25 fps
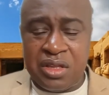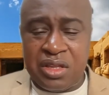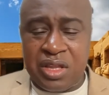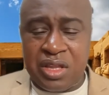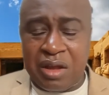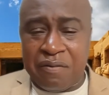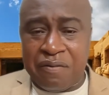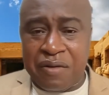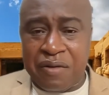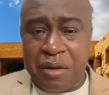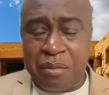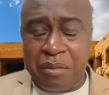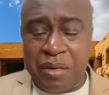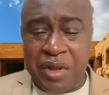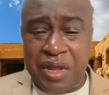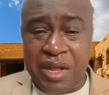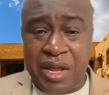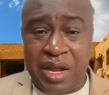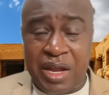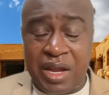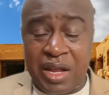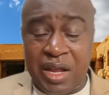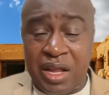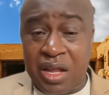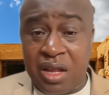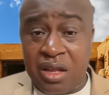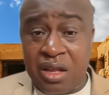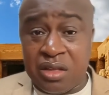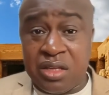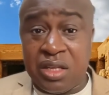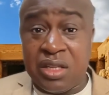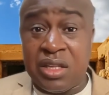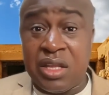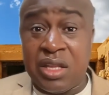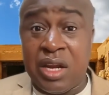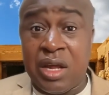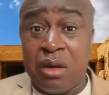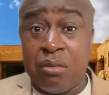ta femme est, est
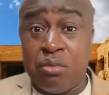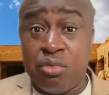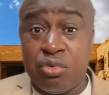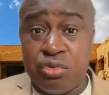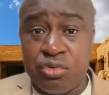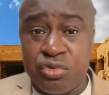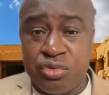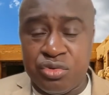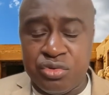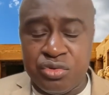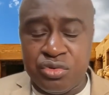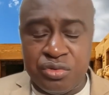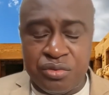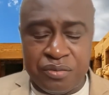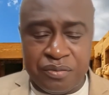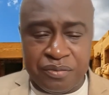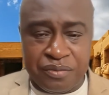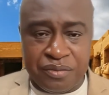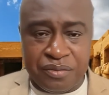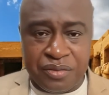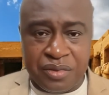rentrée dans la brousse.